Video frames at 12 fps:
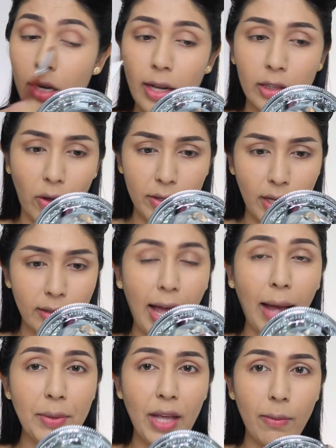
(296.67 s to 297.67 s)
แล้วตอนนี้
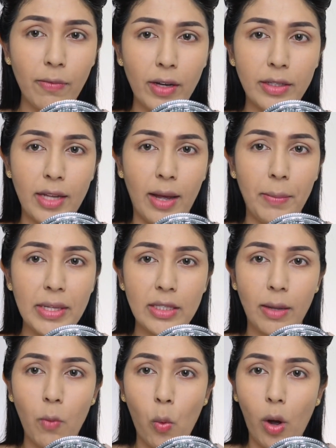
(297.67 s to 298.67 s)
ตาพี่อ้ำฝั่งเนี้ยมัน
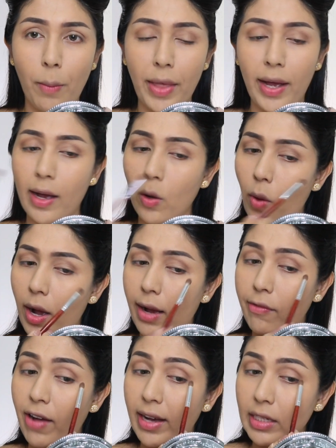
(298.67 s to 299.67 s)
จะบวมนะคะกว่า
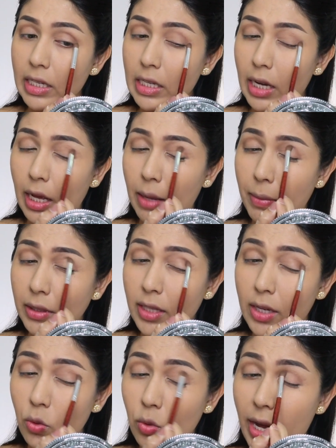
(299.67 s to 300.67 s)
ฝั่งนี้นะคะมัน
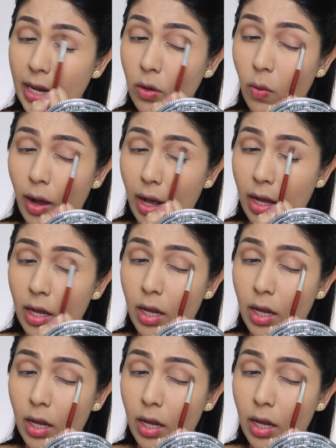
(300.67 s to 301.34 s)
จะดูเล็กกว่า